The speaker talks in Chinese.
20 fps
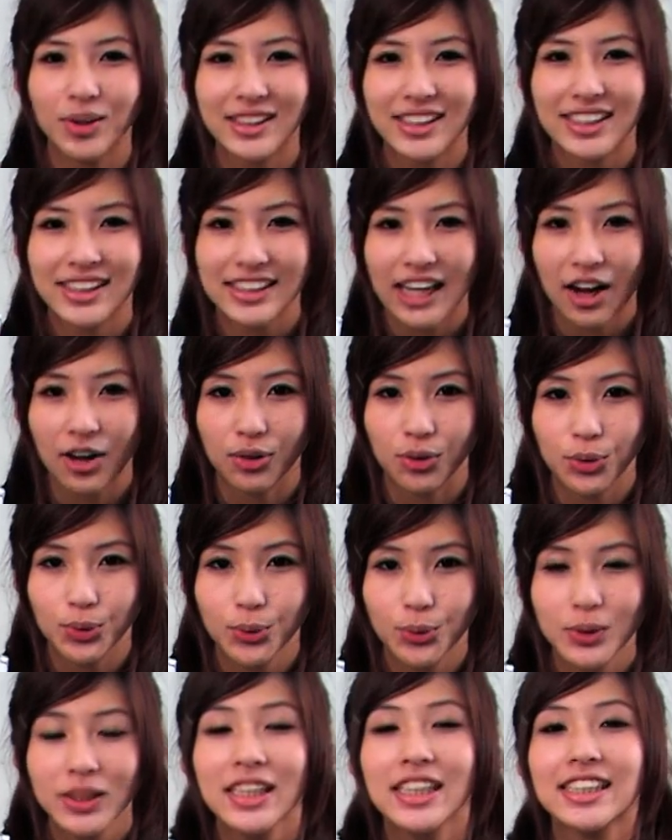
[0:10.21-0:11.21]
我是小
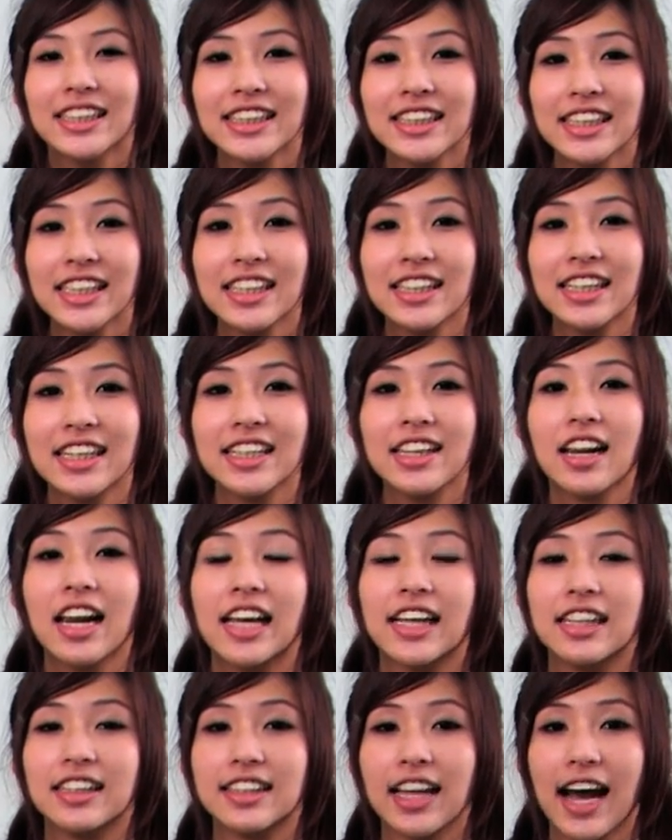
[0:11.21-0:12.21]
卢，今天呢要
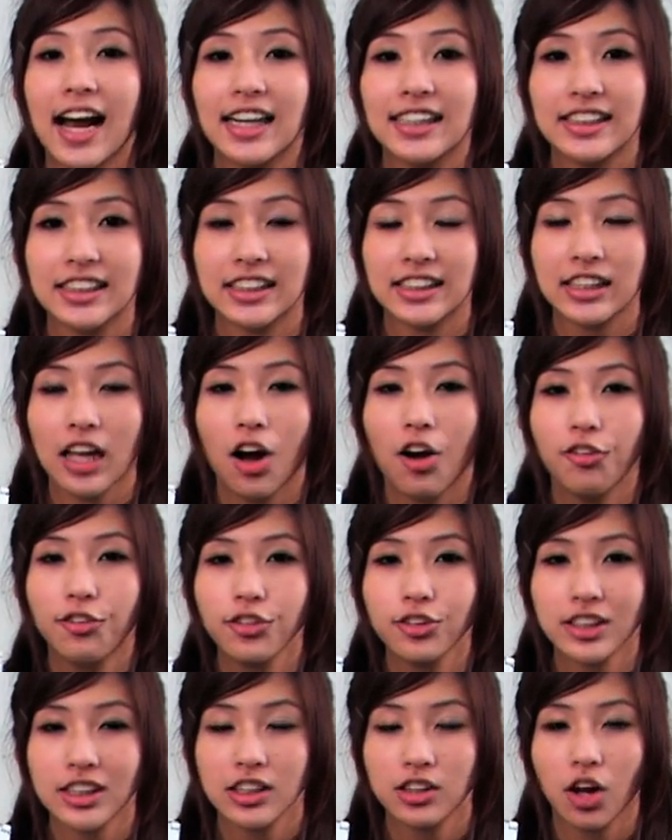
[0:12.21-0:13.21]
来跟大家介绍
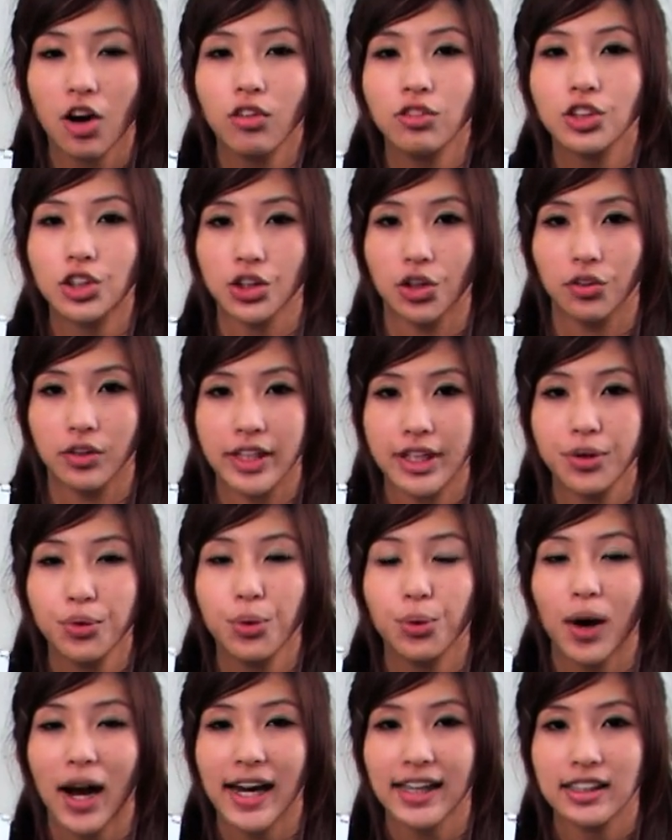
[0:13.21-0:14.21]
富士通九零
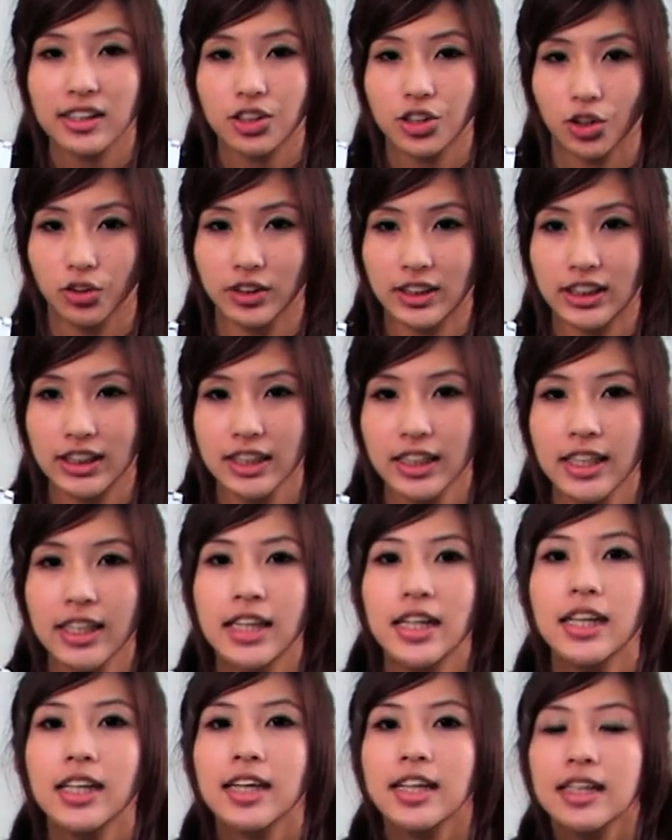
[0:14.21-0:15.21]
五 i 的手机。
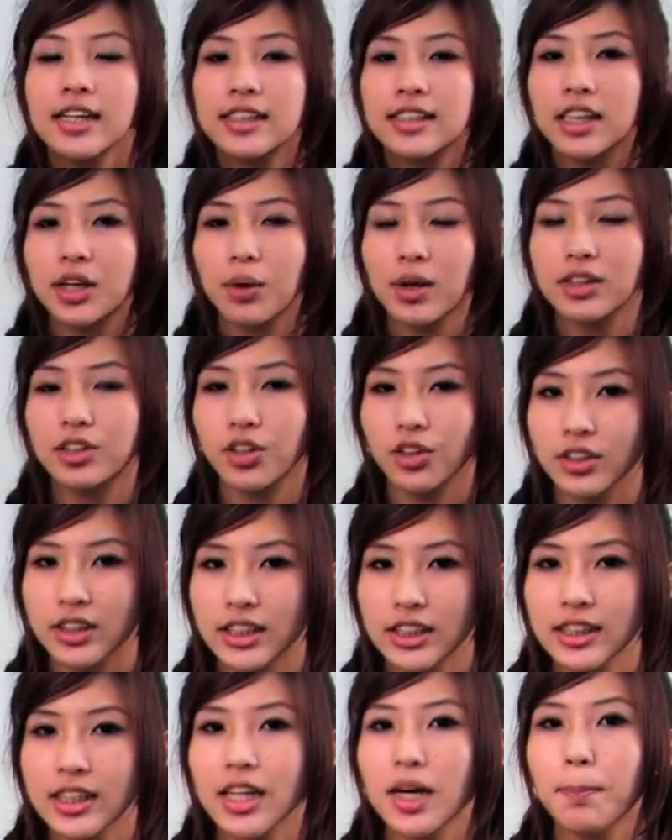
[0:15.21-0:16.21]
这款手
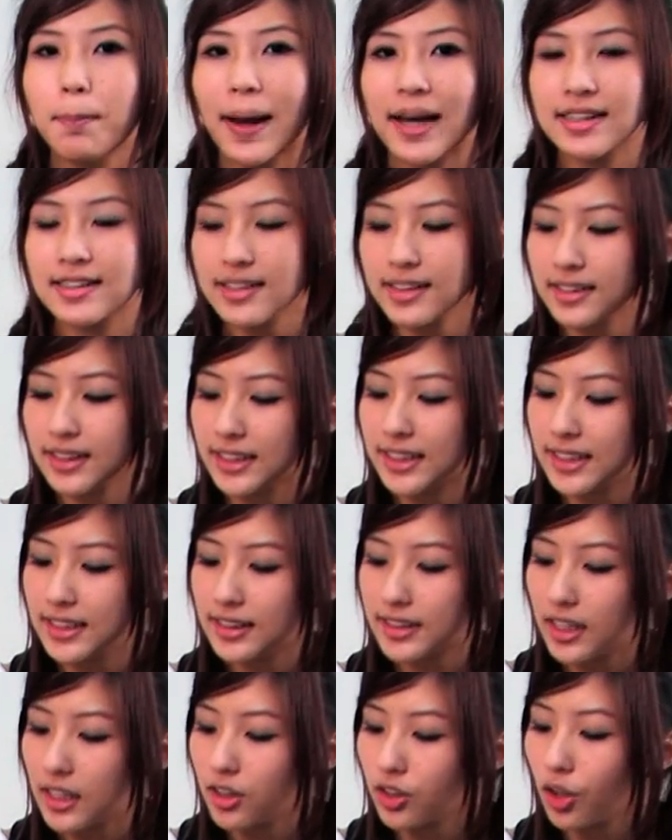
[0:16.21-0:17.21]
机呢，白色的
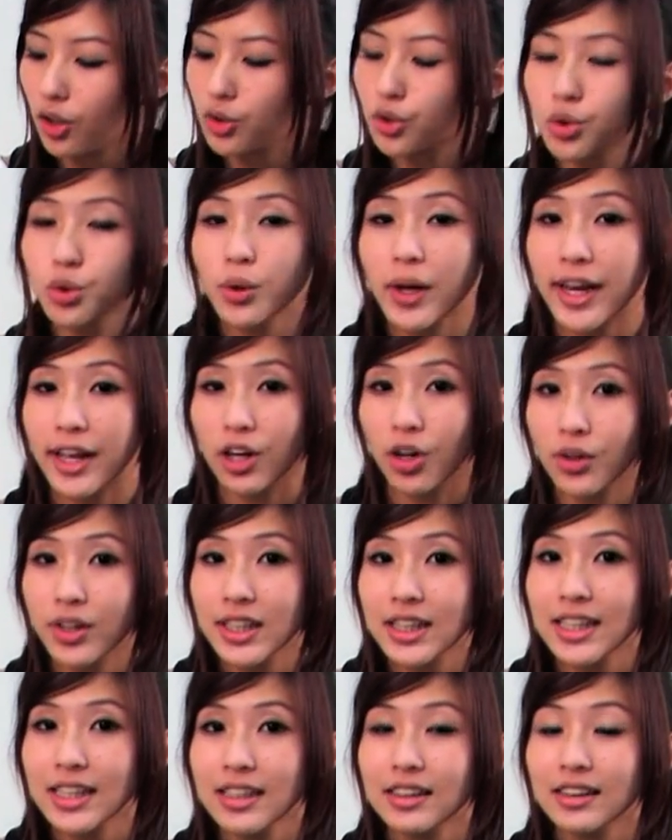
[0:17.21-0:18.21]
机身透出
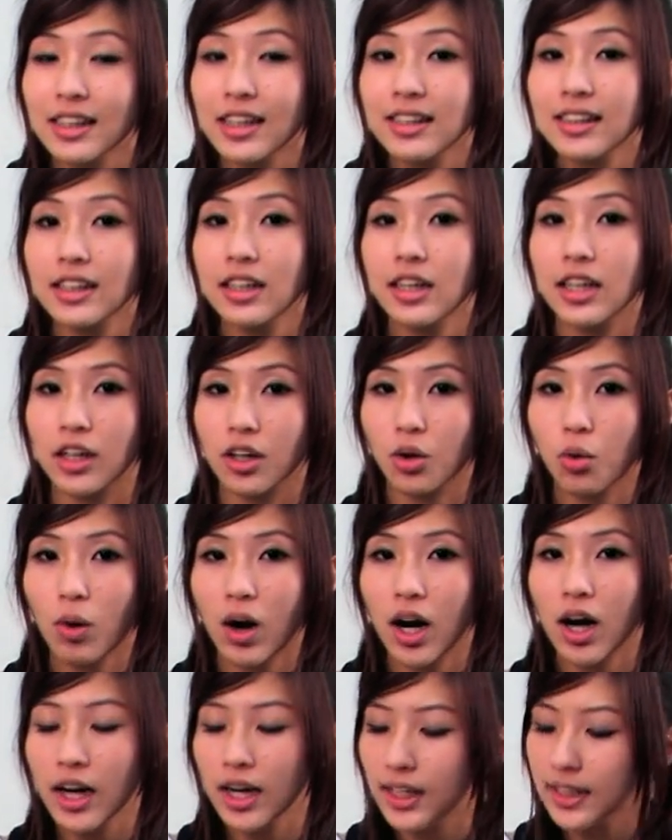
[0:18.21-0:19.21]
LED 灯的冷
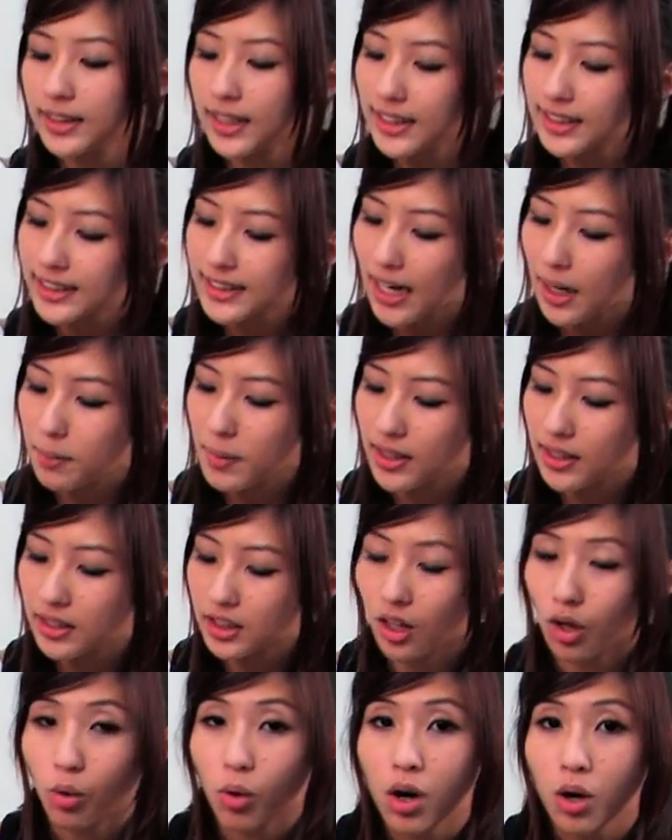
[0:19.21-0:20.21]
光，那下面的
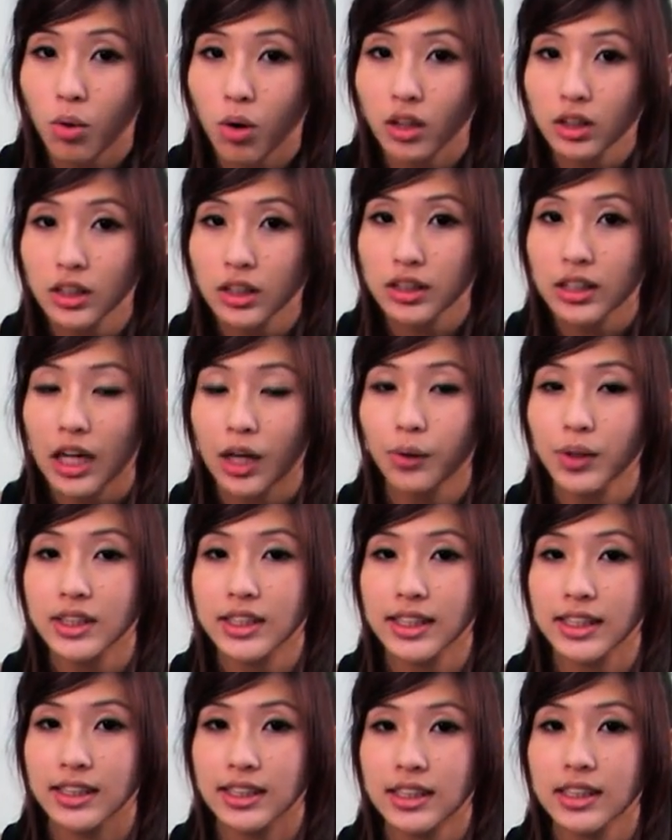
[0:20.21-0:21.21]
小框框呢，它会
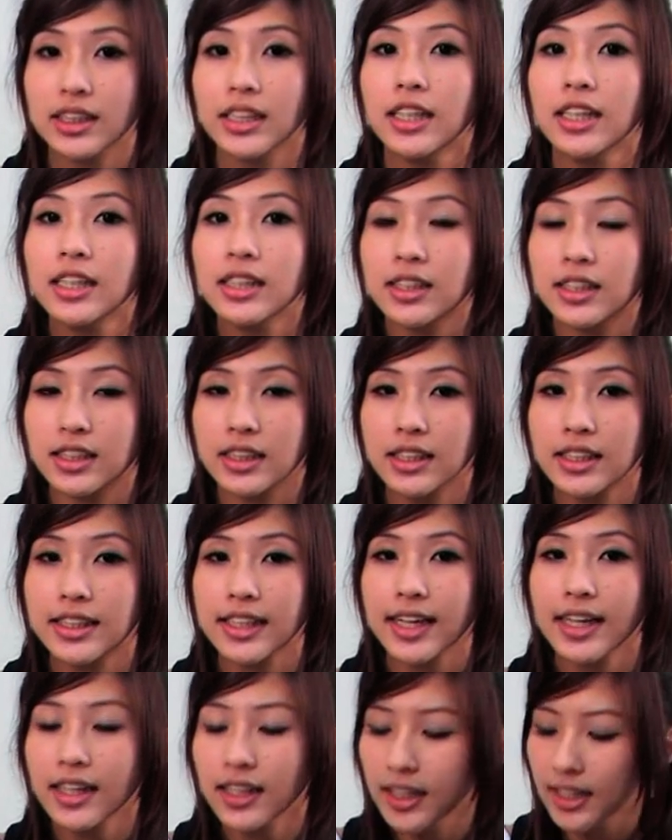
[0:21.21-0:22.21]
显示时
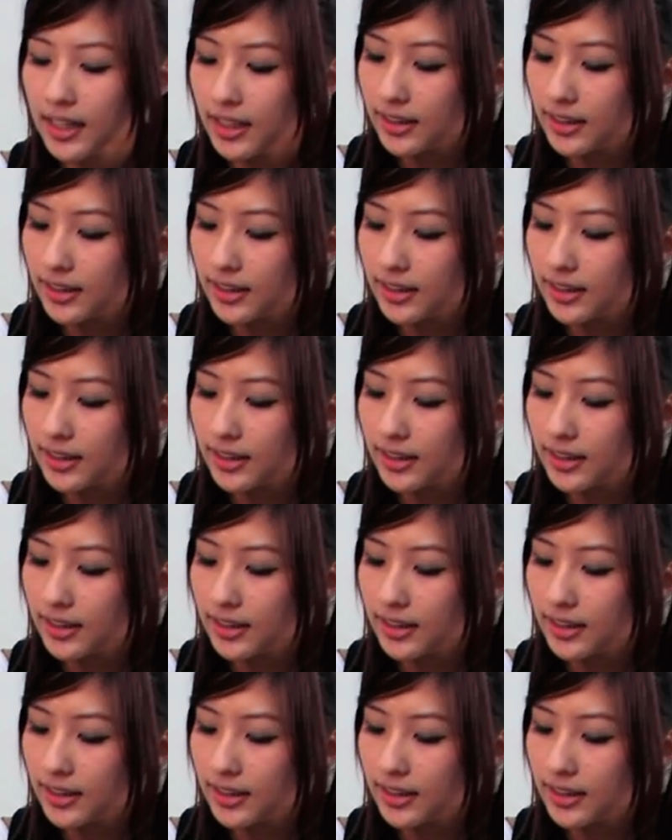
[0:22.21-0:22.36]
间、